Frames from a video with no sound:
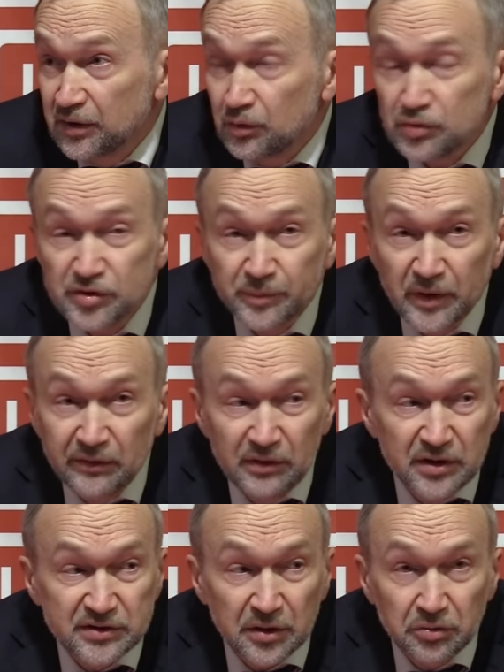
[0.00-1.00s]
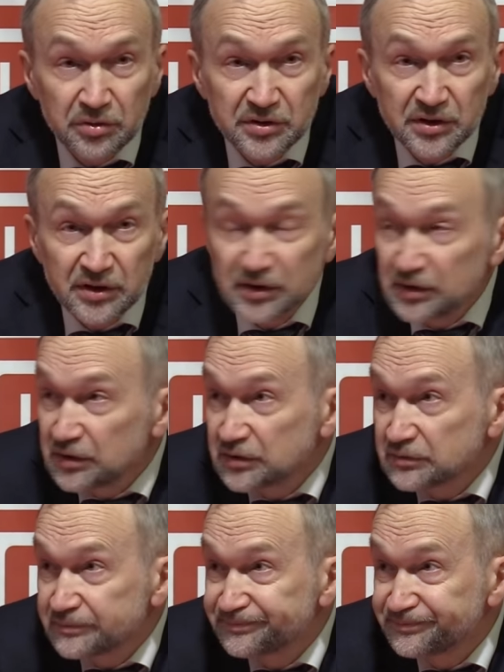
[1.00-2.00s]
Тут же появились охотники
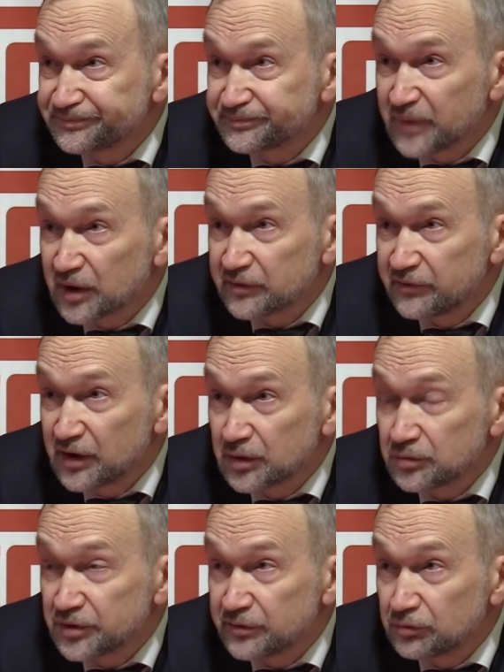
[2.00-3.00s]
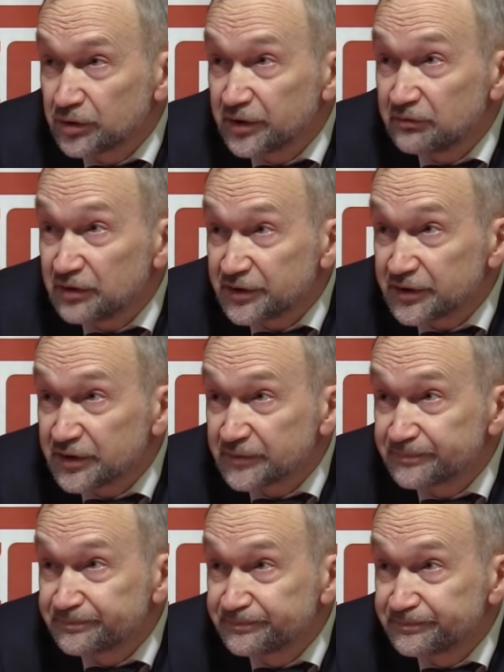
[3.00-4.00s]
подвергнуть его ревизии.